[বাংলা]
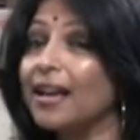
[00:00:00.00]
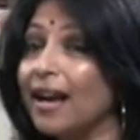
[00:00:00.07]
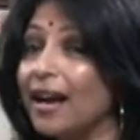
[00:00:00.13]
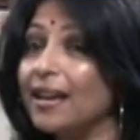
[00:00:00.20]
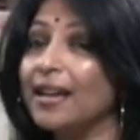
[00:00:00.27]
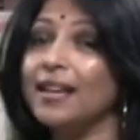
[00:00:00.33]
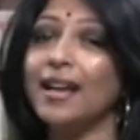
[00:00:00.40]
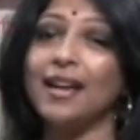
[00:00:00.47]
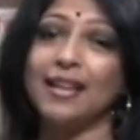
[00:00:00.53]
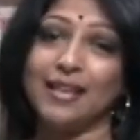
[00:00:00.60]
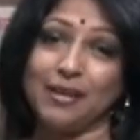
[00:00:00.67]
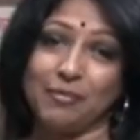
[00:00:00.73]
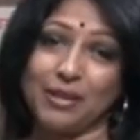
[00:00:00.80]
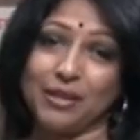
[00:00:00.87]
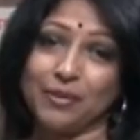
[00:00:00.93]
কানাডায়
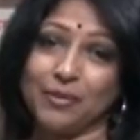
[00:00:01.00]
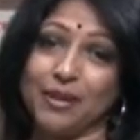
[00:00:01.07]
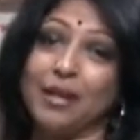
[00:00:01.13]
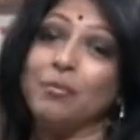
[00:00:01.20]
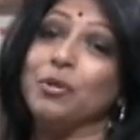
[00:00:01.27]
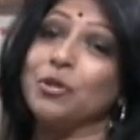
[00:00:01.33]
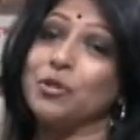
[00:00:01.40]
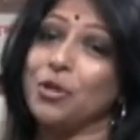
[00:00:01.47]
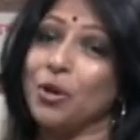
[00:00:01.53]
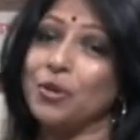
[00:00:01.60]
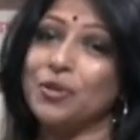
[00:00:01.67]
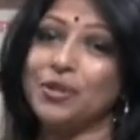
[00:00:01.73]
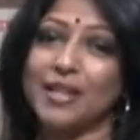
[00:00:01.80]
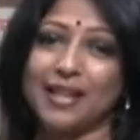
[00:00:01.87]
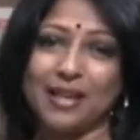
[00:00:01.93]
নির্মিত এবং
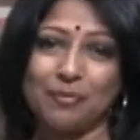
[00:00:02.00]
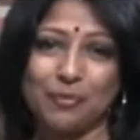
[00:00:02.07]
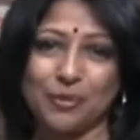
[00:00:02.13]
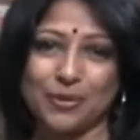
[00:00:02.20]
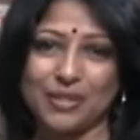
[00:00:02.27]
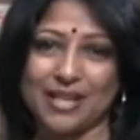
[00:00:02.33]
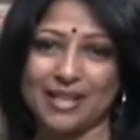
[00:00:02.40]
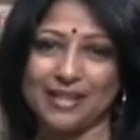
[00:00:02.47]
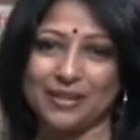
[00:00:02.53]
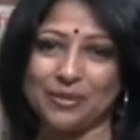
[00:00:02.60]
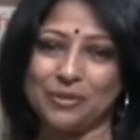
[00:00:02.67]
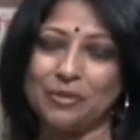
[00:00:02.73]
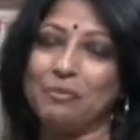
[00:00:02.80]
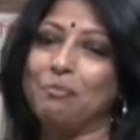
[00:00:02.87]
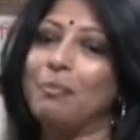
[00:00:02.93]
টরন্টো থেকে প্রচারিত
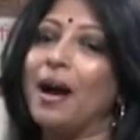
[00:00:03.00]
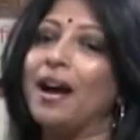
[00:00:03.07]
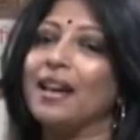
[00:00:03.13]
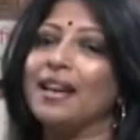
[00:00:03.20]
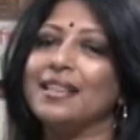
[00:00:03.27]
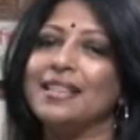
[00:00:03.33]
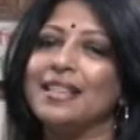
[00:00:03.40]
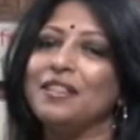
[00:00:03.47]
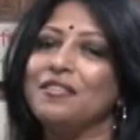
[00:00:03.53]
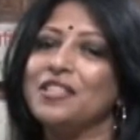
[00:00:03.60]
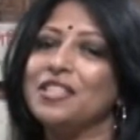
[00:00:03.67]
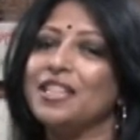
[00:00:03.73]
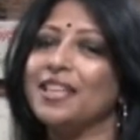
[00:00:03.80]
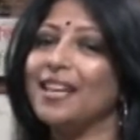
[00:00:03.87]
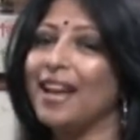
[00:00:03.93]
বাংলা
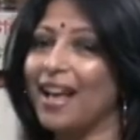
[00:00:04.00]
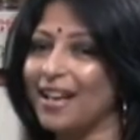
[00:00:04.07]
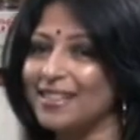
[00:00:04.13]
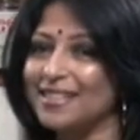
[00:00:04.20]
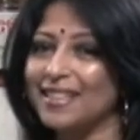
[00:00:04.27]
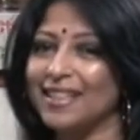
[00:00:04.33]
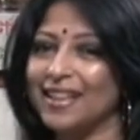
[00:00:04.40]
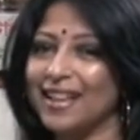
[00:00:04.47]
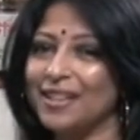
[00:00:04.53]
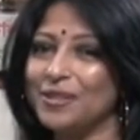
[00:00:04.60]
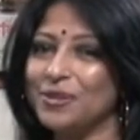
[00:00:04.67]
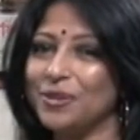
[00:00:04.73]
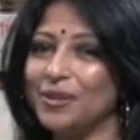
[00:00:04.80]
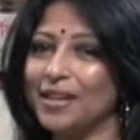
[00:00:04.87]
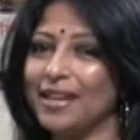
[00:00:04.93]
টেলিভিশনের আজকের
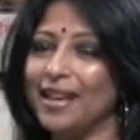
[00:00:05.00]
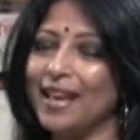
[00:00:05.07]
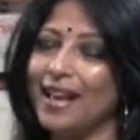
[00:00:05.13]
আয়োজনে